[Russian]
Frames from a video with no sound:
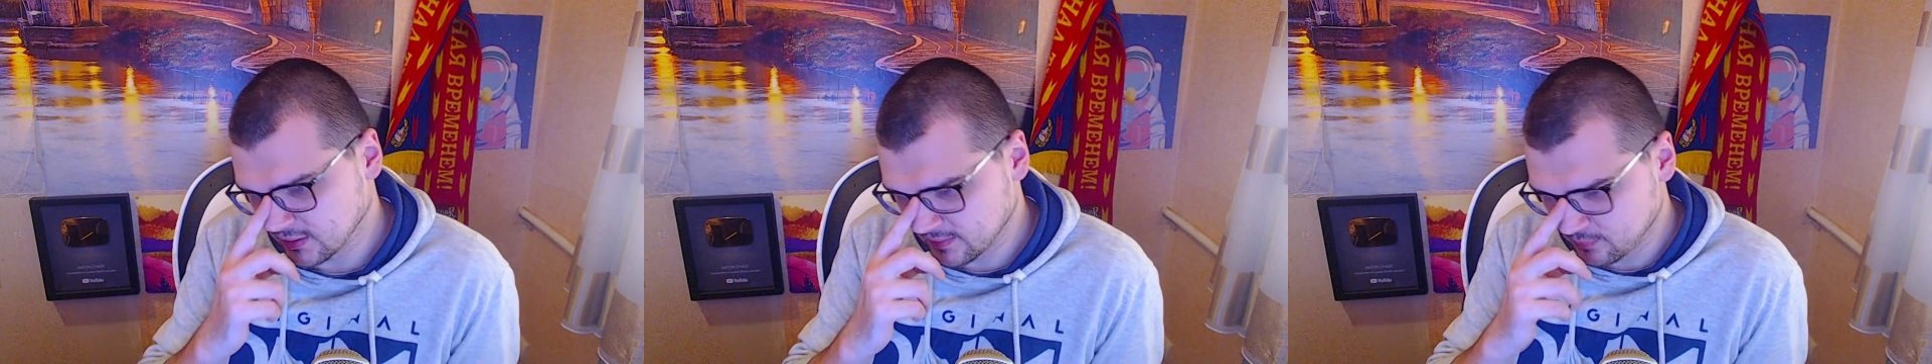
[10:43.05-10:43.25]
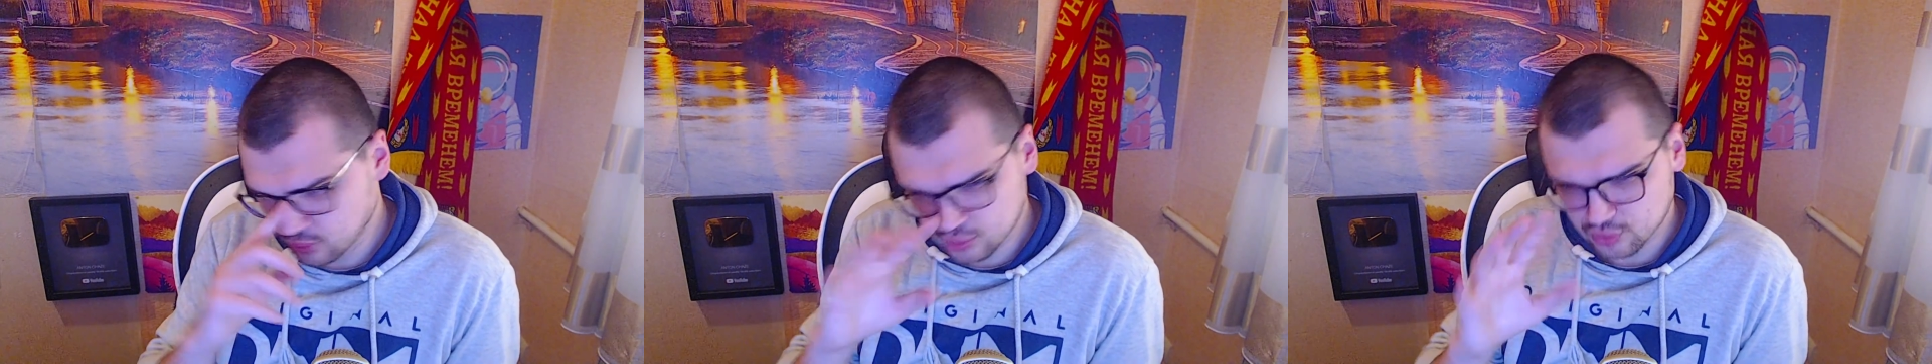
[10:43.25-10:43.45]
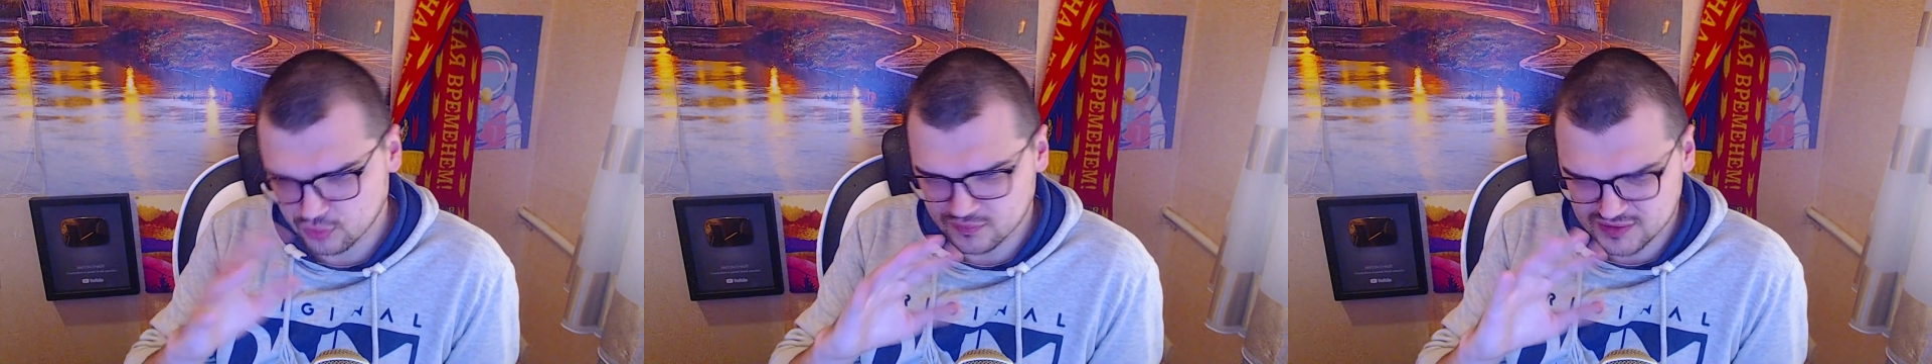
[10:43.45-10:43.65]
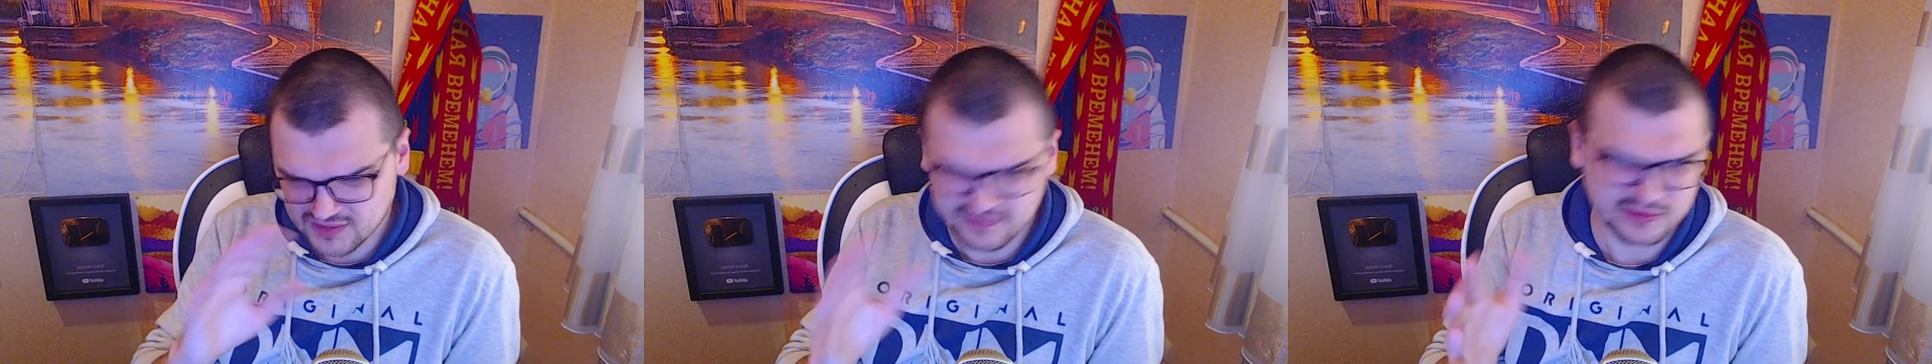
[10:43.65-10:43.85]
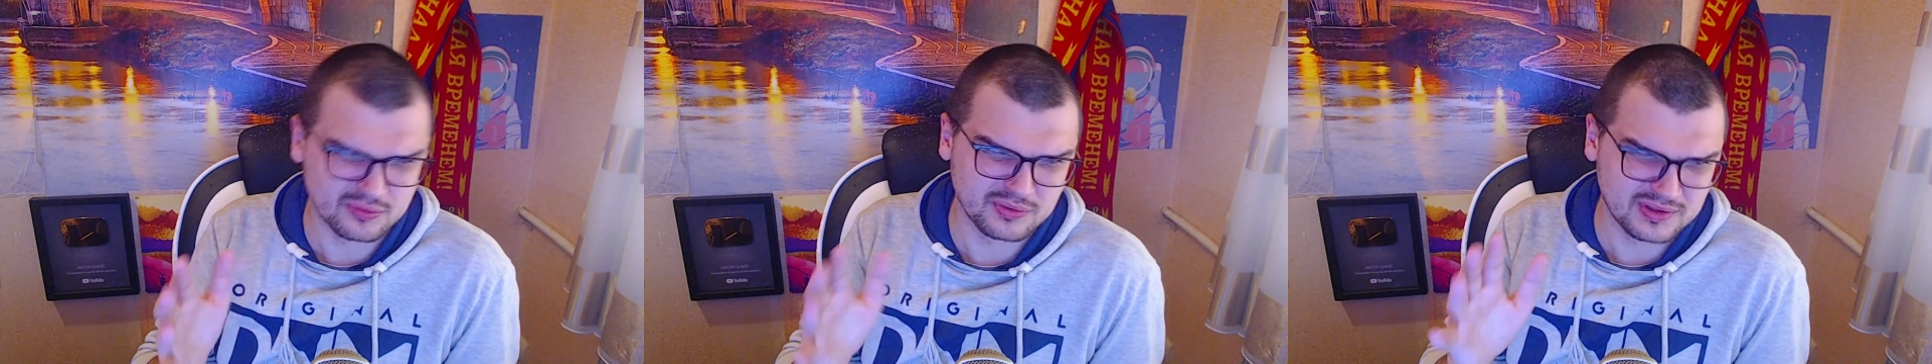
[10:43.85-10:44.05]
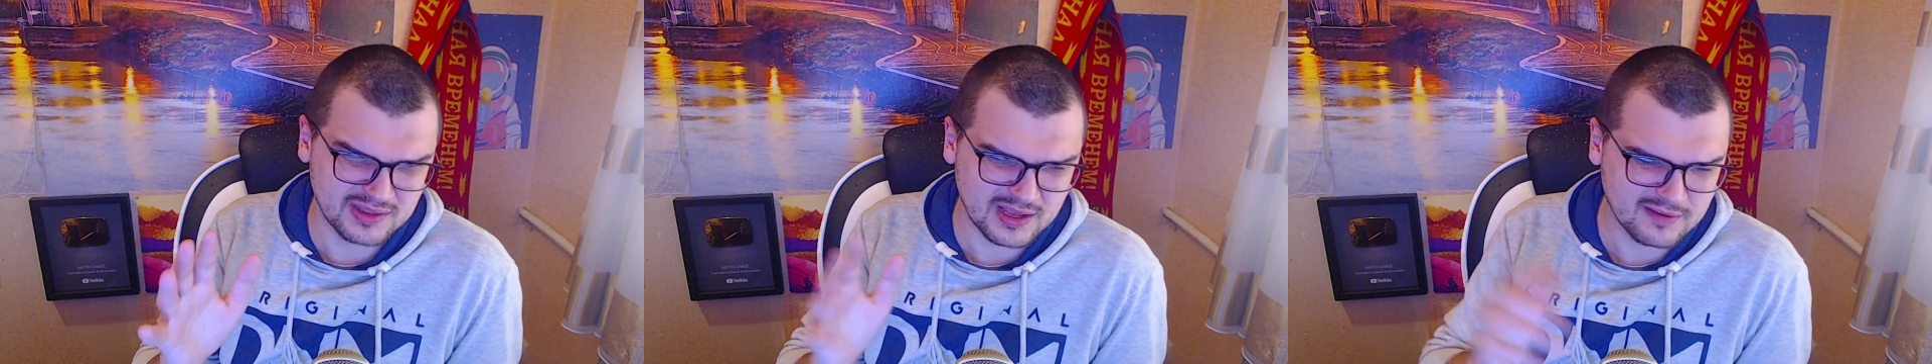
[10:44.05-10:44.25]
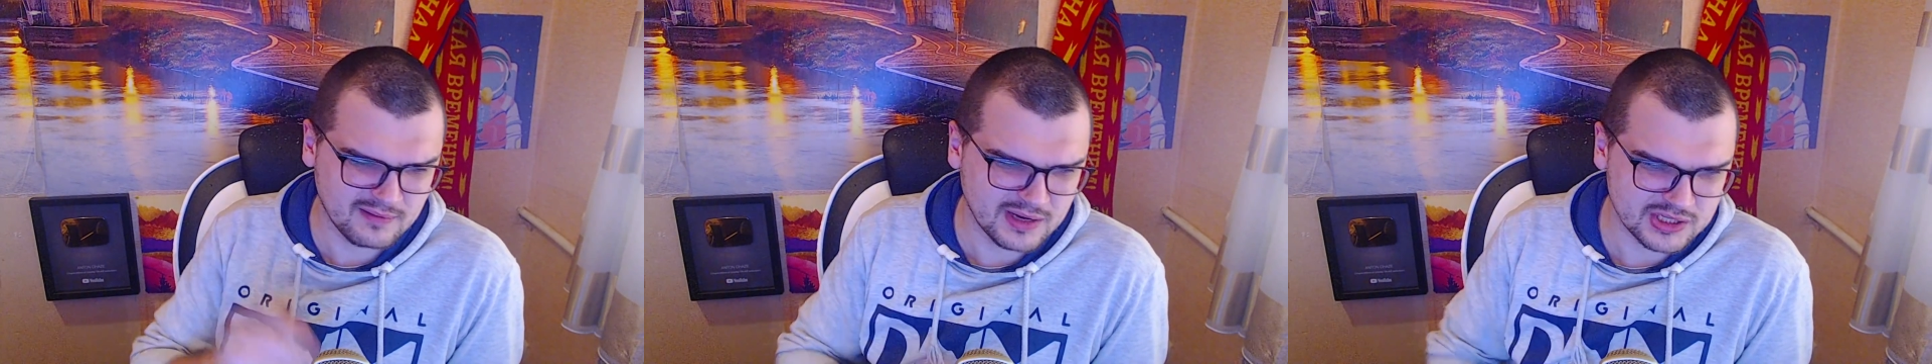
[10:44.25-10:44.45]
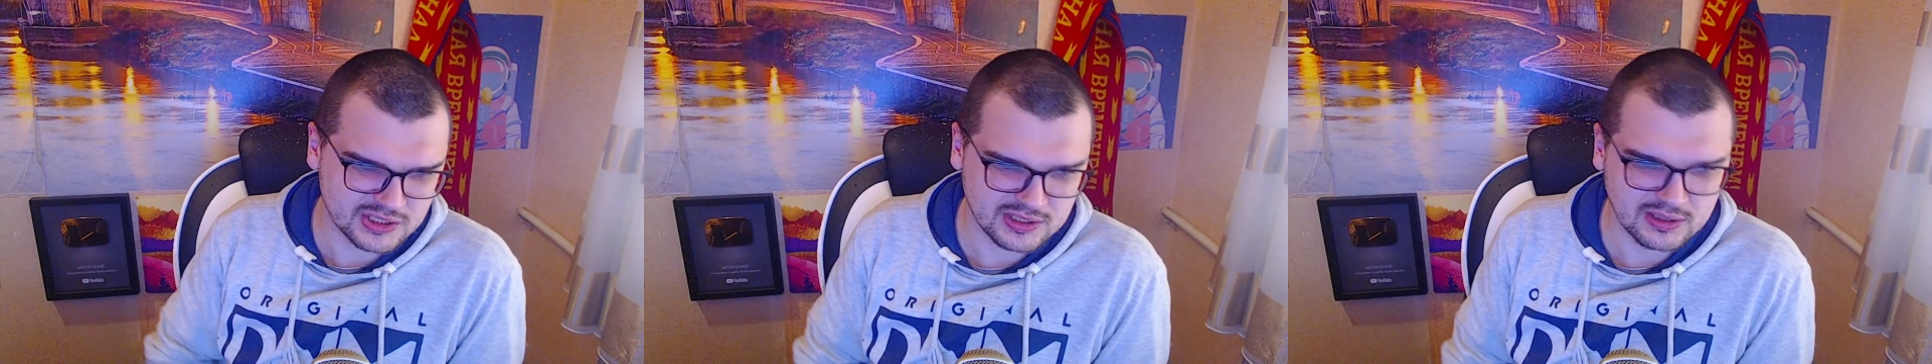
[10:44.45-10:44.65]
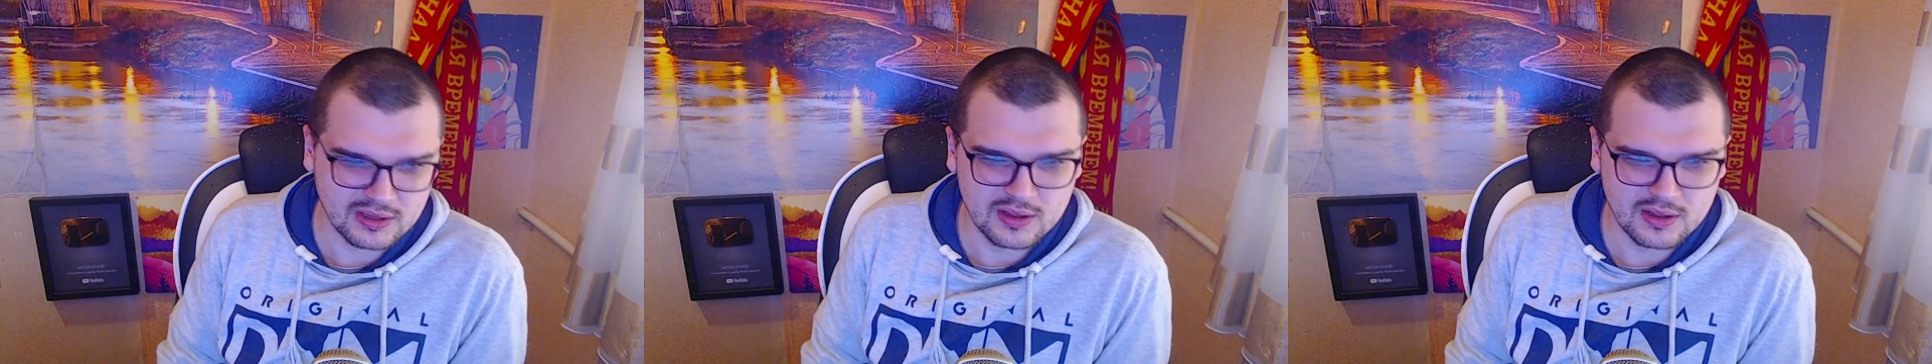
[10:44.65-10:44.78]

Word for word: путаю цифр, но не так важно.